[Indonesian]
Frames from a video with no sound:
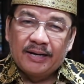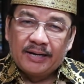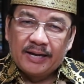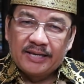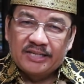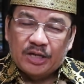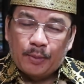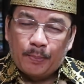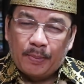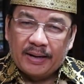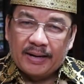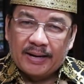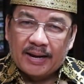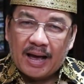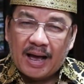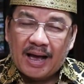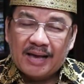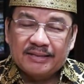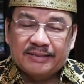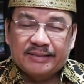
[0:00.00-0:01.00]

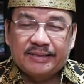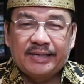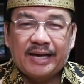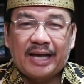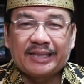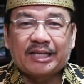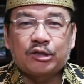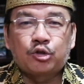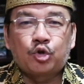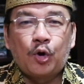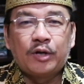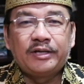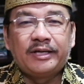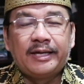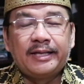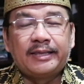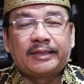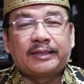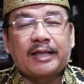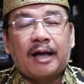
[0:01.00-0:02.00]
diskriminasi atas kulit
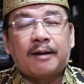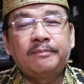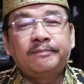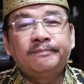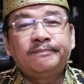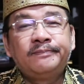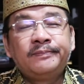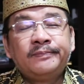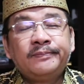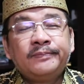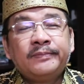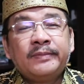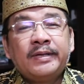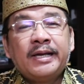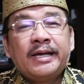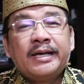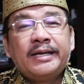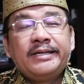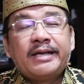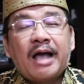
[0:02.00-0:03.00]
hitam
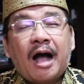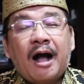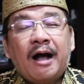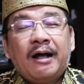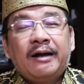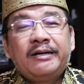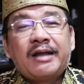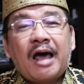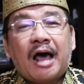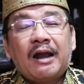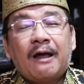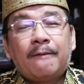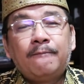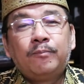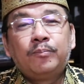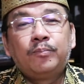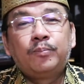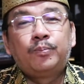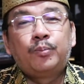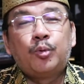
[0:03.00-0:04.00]
yang
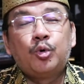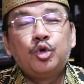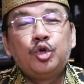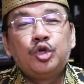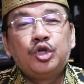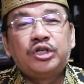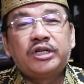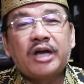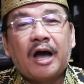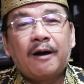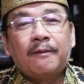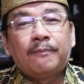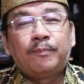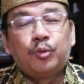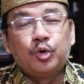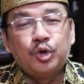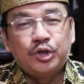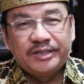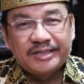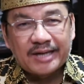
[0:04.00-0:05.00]
dalam
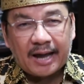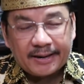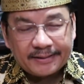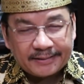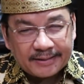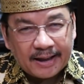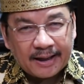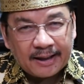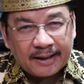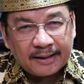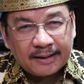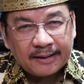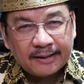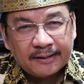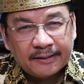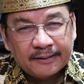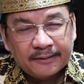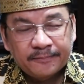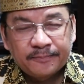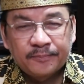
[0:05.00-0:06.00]
puncak-puncaknya.
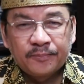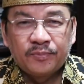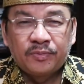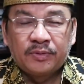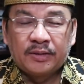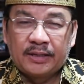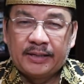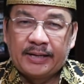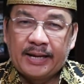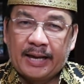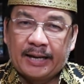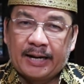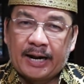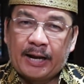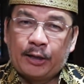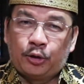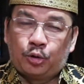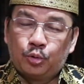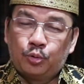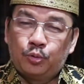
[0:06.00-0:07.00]
Di
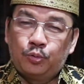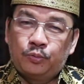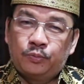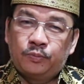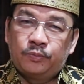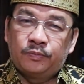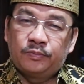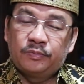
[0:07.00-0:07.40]
era itu,